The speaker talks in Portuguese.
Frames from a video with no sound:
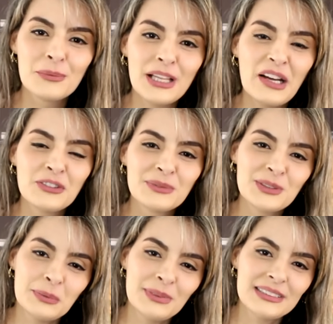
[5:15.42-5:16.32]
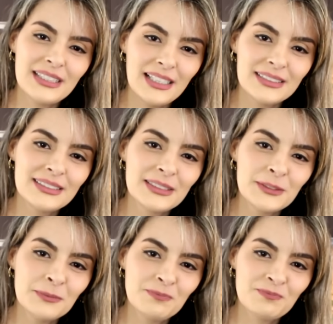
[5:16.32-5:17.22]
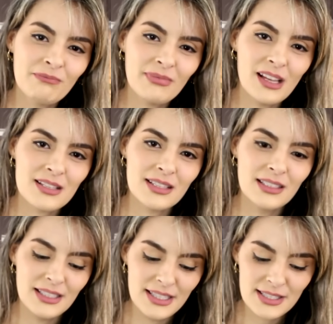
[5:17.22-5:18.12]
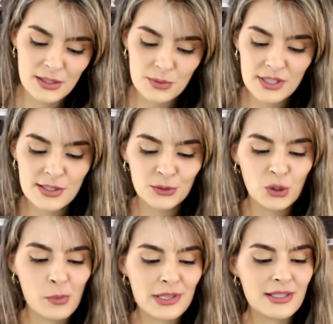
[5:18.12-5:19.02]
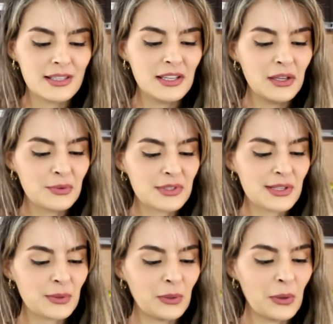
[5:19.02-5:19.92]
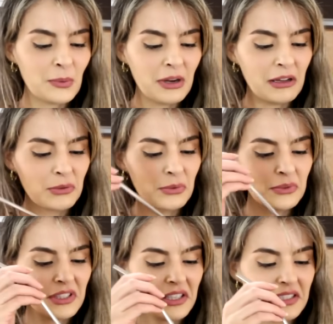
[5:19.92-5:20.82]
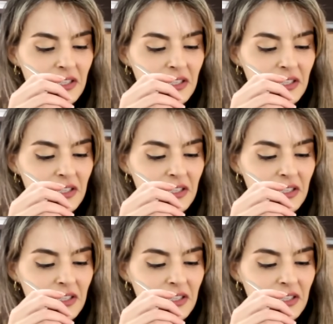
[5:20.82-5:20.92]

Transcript: vamos lá, vamos experimentar então essa delícia. Não sei se eu tomo assim, não sei se eu coloco um canudo. O que, que